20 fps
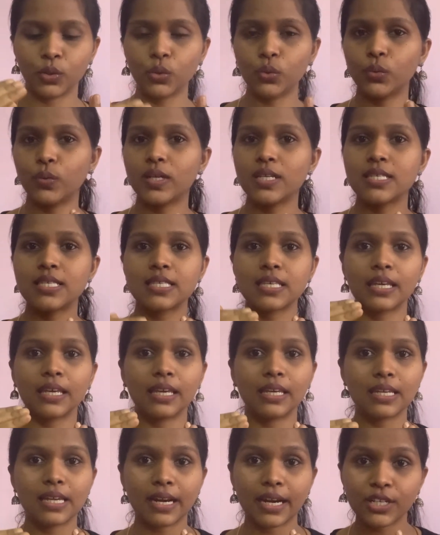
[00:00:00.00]
யூஎஸ்
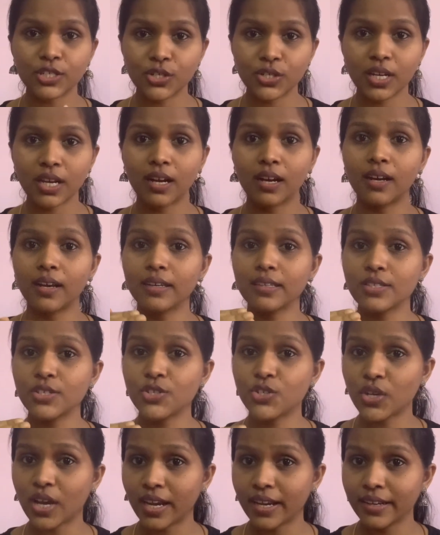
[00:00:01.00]
ரஷ்யா
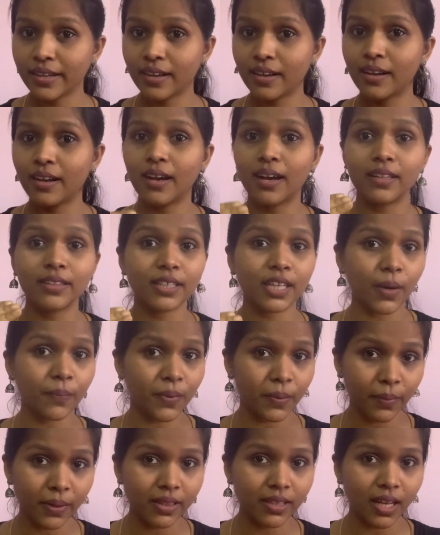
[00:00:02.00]
சைனா
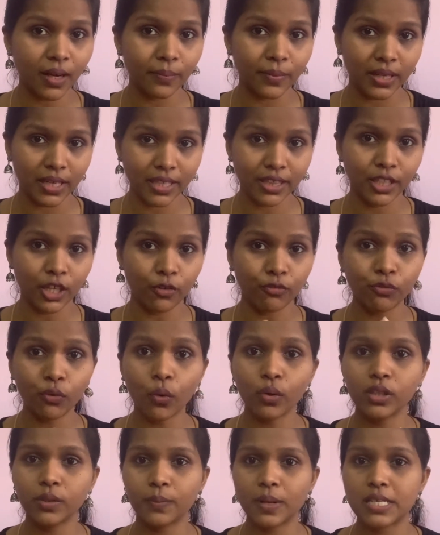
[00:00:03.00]
அதுக்கப்புறமா நாம் இந்தியா
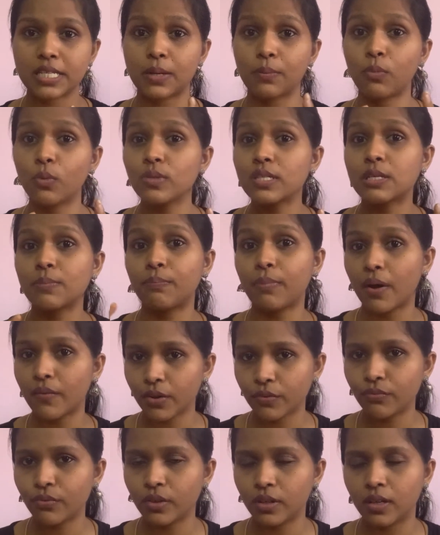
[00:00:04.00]
ஃபோர்த் பிளேஸில் மோஸ்ட்
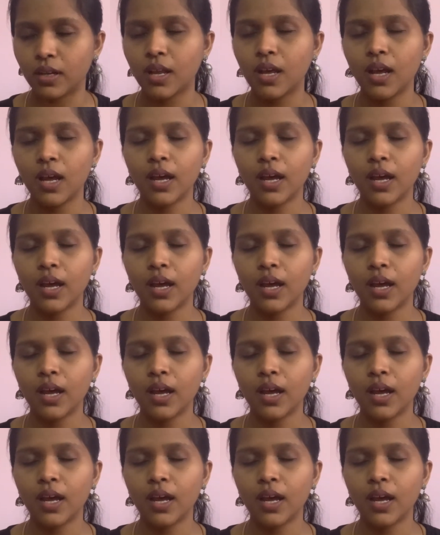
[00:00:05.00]
பவர்ஃபுல்